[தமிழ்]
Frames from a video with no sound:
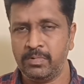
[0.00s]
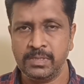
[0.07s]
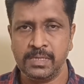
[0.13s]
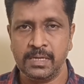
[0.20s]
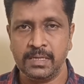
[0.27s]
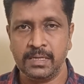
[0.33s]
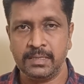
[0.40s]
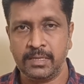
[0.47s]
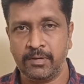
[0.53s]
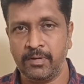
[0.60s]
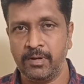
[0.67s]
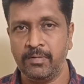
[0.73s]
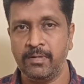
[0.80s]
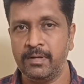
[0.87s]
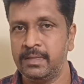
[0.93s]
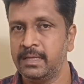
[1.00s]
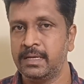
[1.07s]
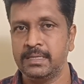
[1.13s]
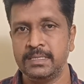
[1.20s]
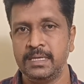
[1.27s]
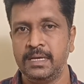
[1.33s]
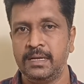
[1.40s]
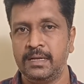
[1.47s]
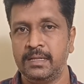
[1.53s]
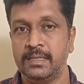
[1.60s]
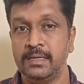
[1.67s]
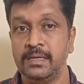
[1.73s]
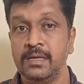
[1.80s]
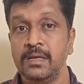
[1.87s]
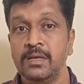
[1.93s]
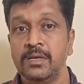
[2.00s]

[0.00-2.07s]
ஒரு சில தகவல்கள் வந்து கசைகின்றது